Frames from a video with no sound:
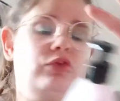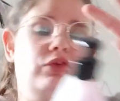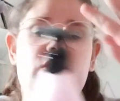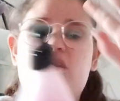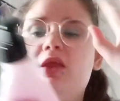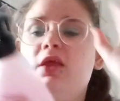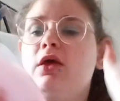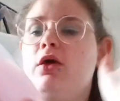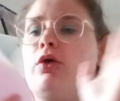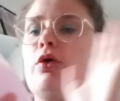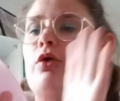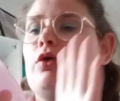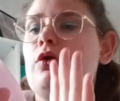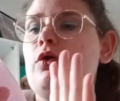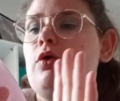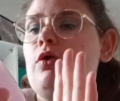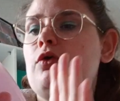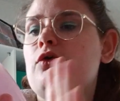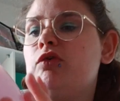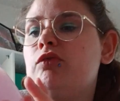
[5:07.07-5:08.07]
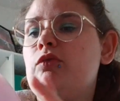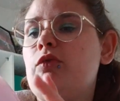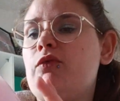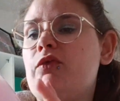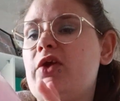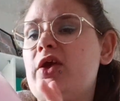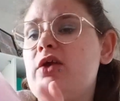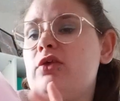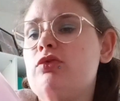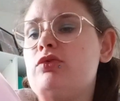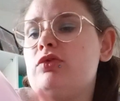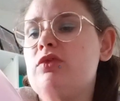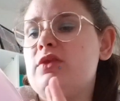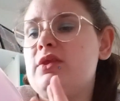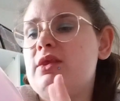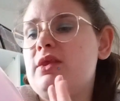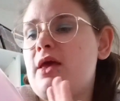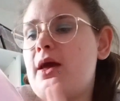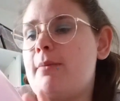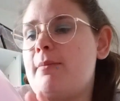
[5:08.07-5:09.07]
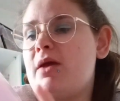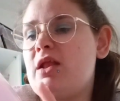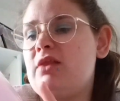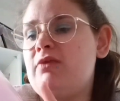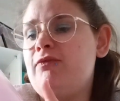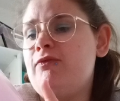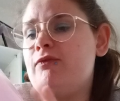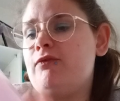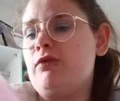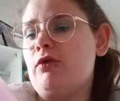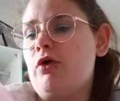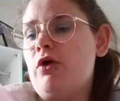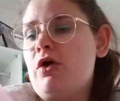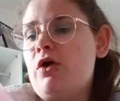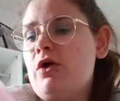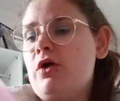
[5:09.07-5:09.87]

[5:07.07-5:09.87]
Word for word: j'ai, euh, je vais offrir ceci à Malif.